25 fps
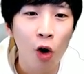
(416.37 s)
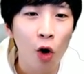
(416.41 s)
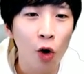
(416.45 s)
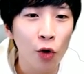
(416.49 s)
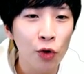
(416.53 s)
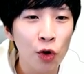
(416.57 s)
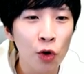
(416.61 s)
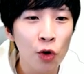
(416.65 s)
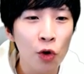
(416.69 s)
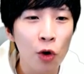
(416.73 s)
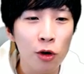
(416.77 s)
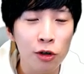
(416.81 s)

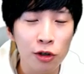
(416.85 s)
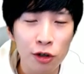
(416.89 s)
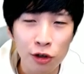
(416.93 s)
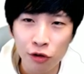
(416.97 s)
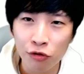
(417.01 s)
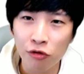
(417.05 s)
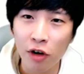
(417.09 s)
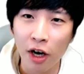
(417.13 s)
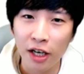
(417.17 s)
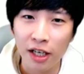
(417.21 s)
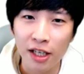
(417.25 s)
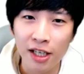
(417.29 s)
어떤 걸 쓸
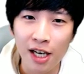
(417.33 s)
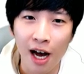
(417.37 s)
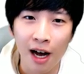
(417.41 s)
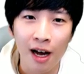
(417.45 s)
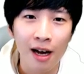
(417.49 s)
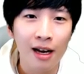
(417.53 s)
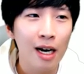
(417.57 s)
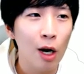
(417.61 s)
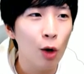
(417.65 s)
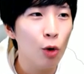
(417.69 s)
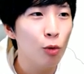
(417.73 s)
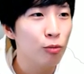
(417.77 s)
수가
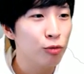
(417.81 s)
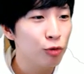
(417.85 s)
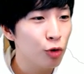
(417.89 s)
있냐 라고